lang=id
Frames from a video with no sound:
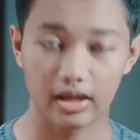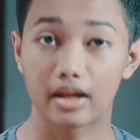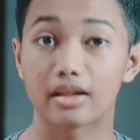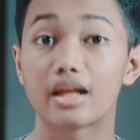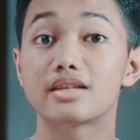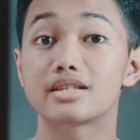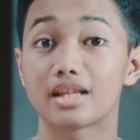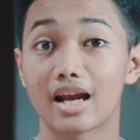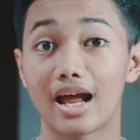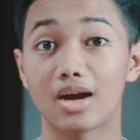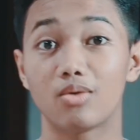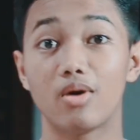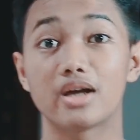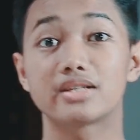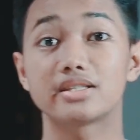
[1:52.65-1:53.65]
dan setelah
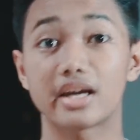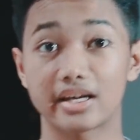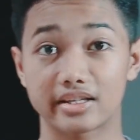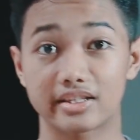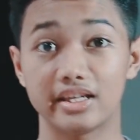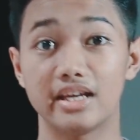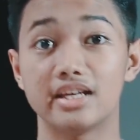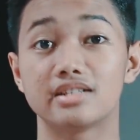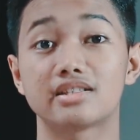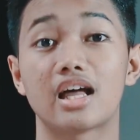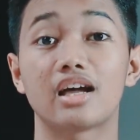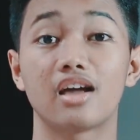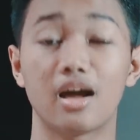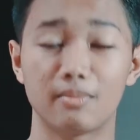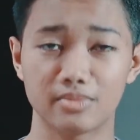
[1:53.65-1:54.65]
gue cek
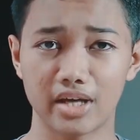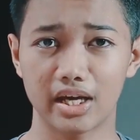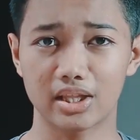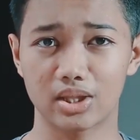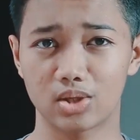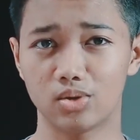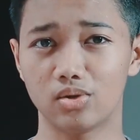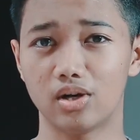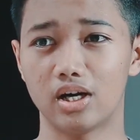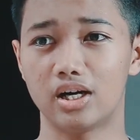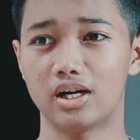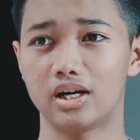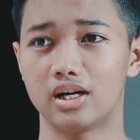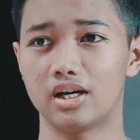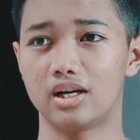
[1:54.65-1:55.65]
instagramnya yaitu
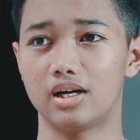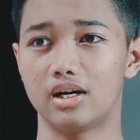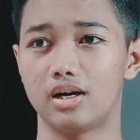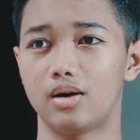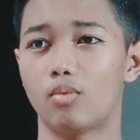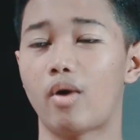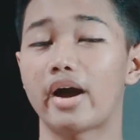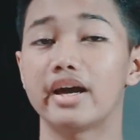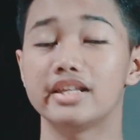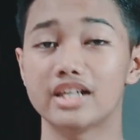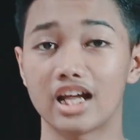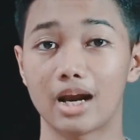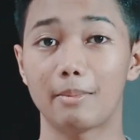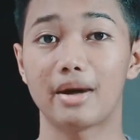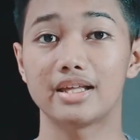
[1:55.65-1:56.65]
adalah
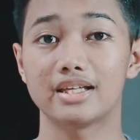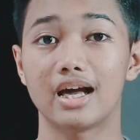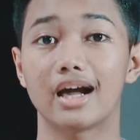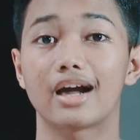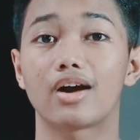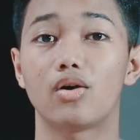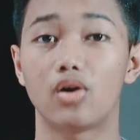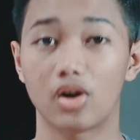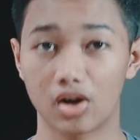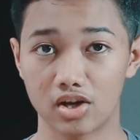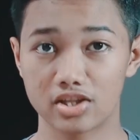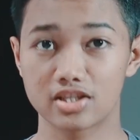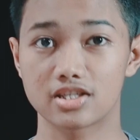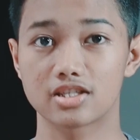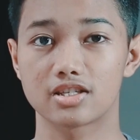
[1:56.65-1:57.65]
wanginya namanya
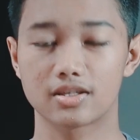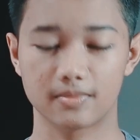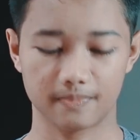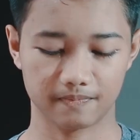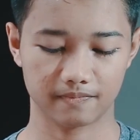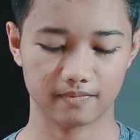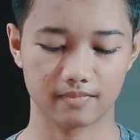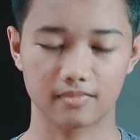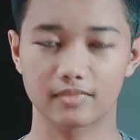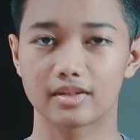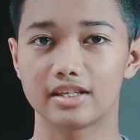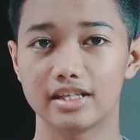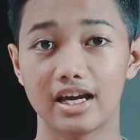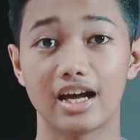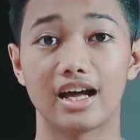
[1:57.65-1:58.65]
kolon
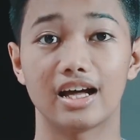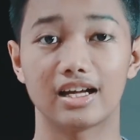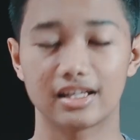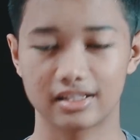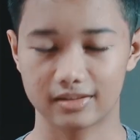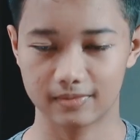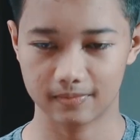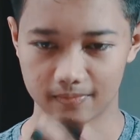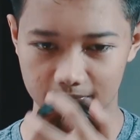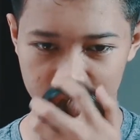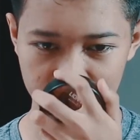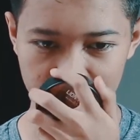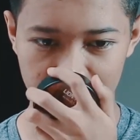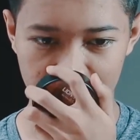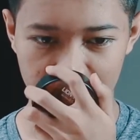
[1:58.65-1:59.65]
ya
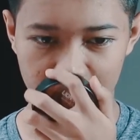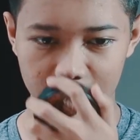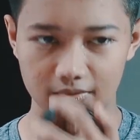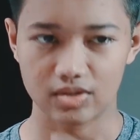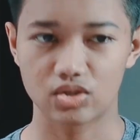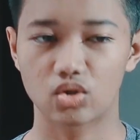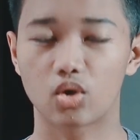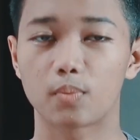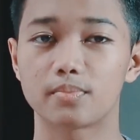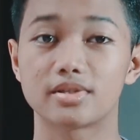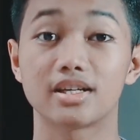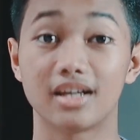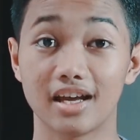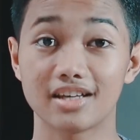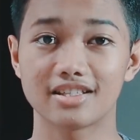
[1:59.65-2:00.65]
cukup
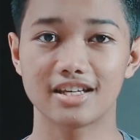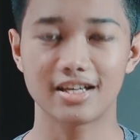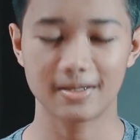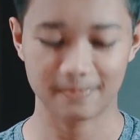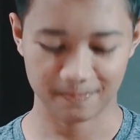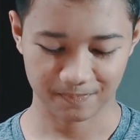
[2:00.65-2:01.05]
segar sih